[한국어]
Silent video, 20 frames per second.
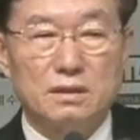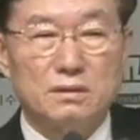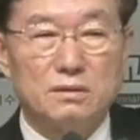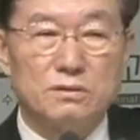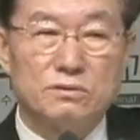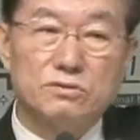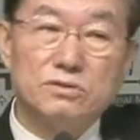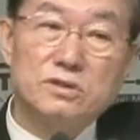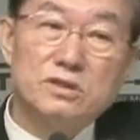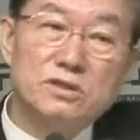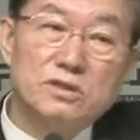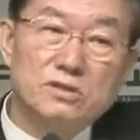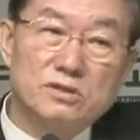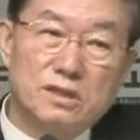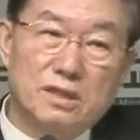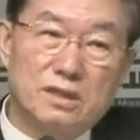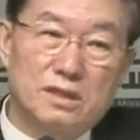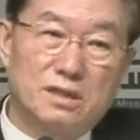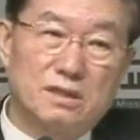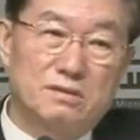꾸짖어
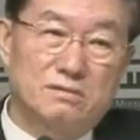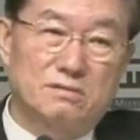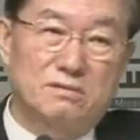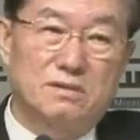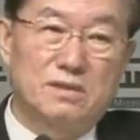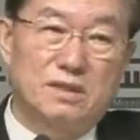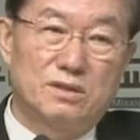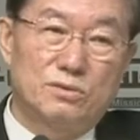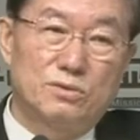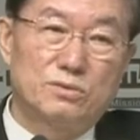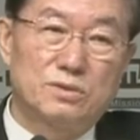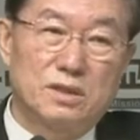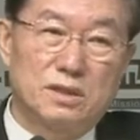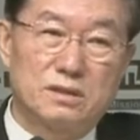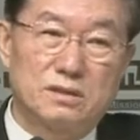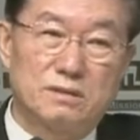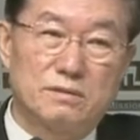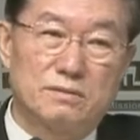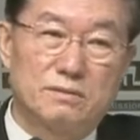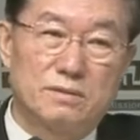달라고 내 동생
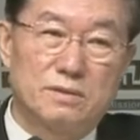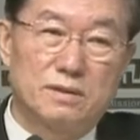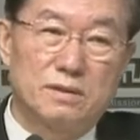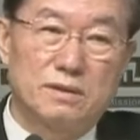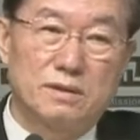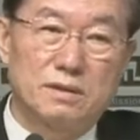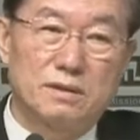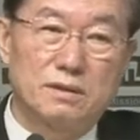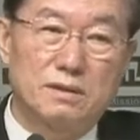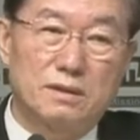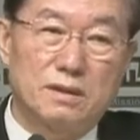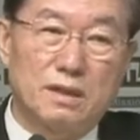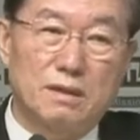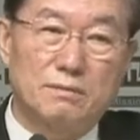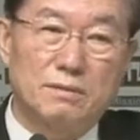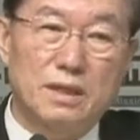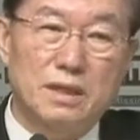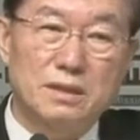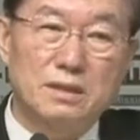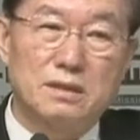좀 예?
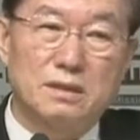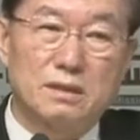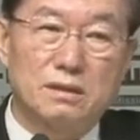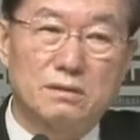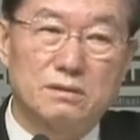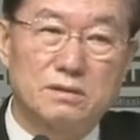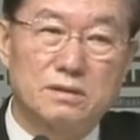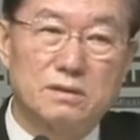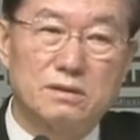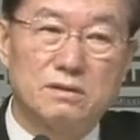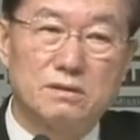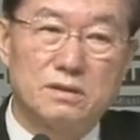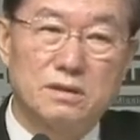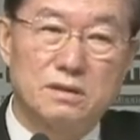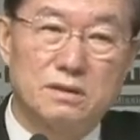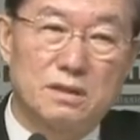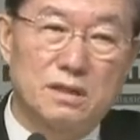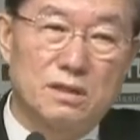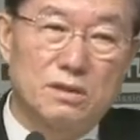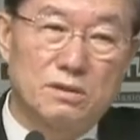가만히 있다고 지연이
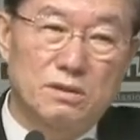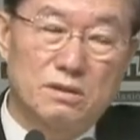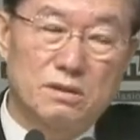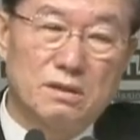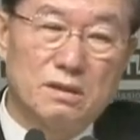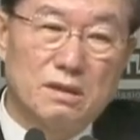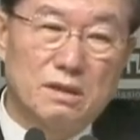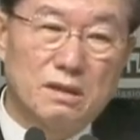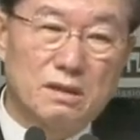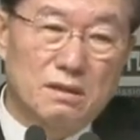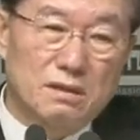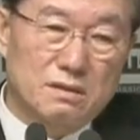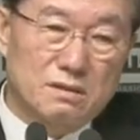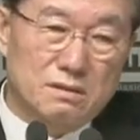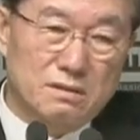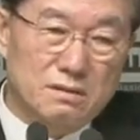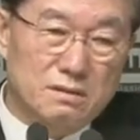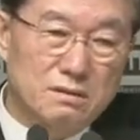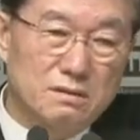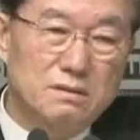이렇게
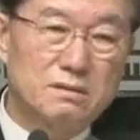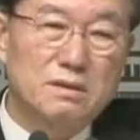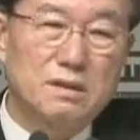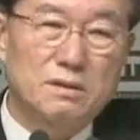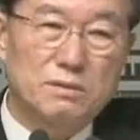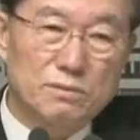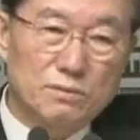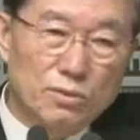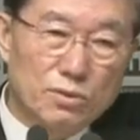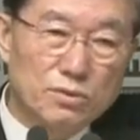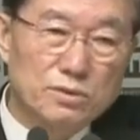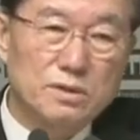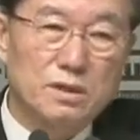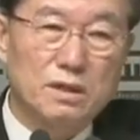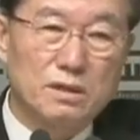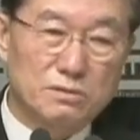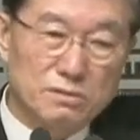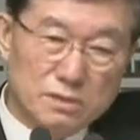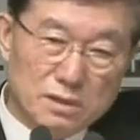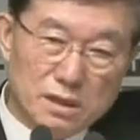그냥
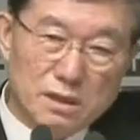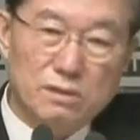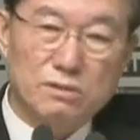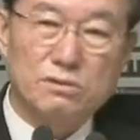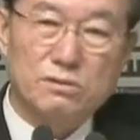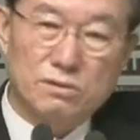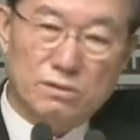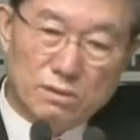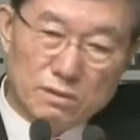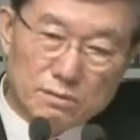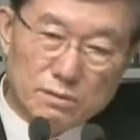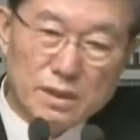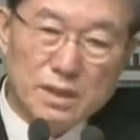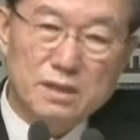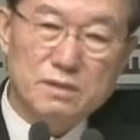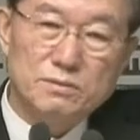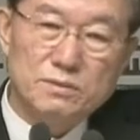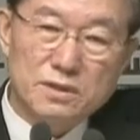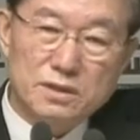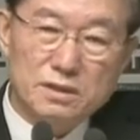봉사하고 일하고 얼마나
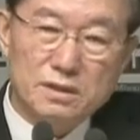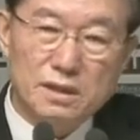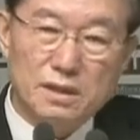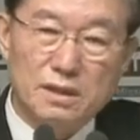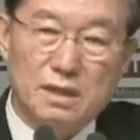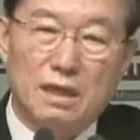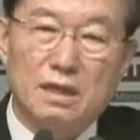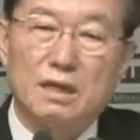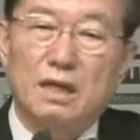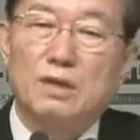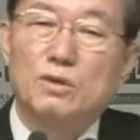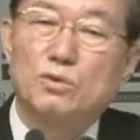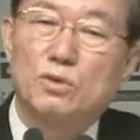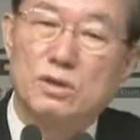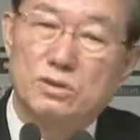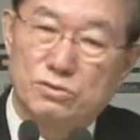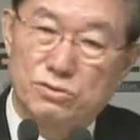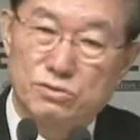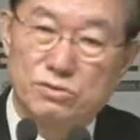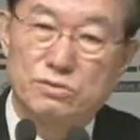힘든데 나를 안
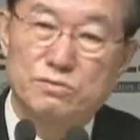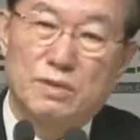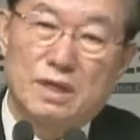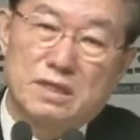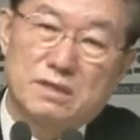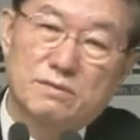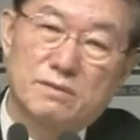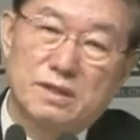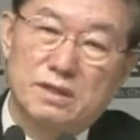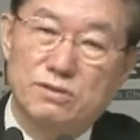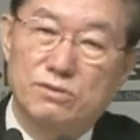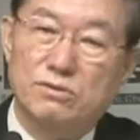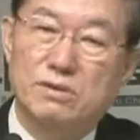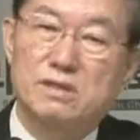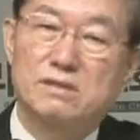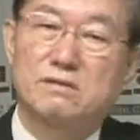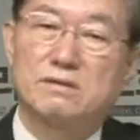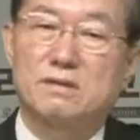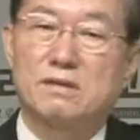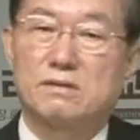도와주고 말씀만 듣고
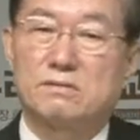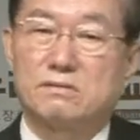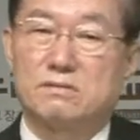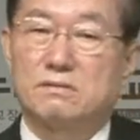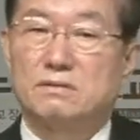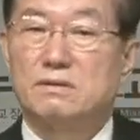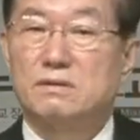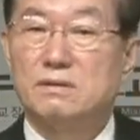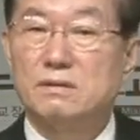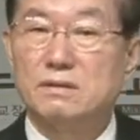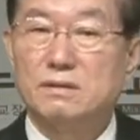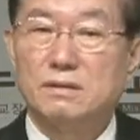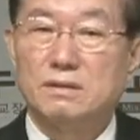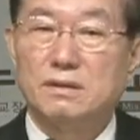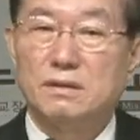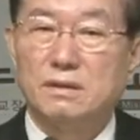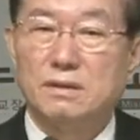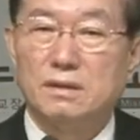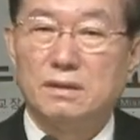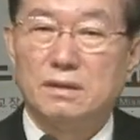앉았다고. 어?
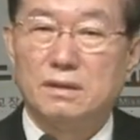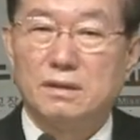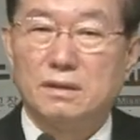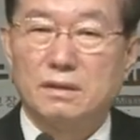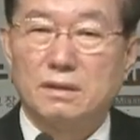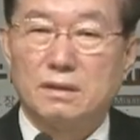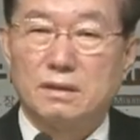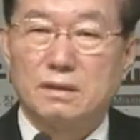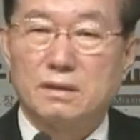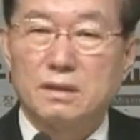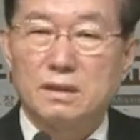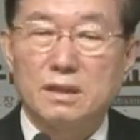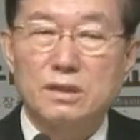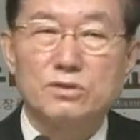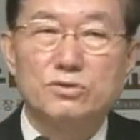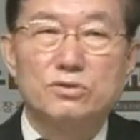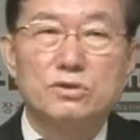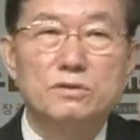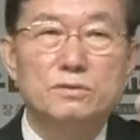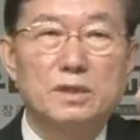그러니까
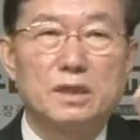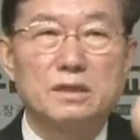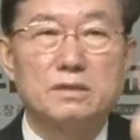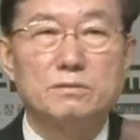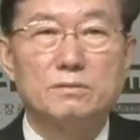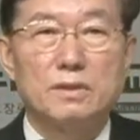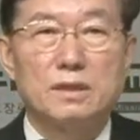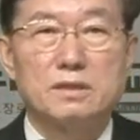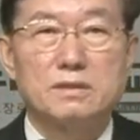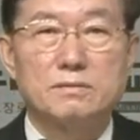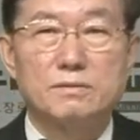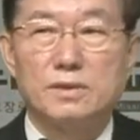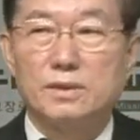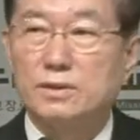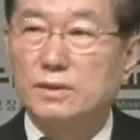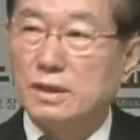주님이 하신 말씀이에요.